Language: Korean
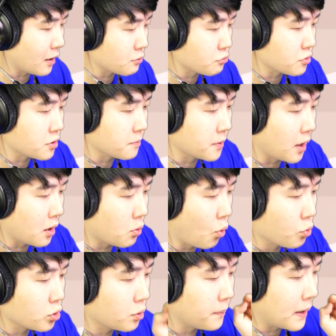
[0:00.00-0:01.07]
나올 수 있습니다.
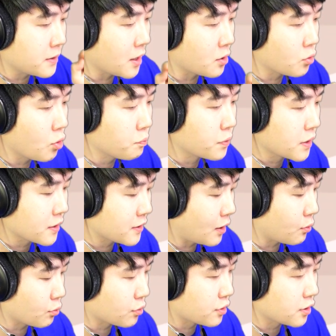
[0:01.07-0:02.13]
공룡 반창고,
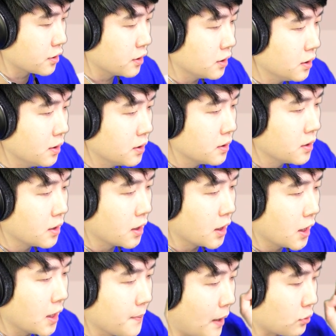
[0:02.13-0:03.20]
브링사우루스.
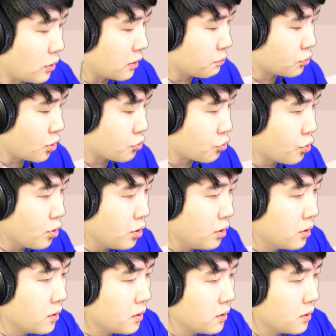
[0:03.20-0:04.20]
이마에도 하나 붙여주고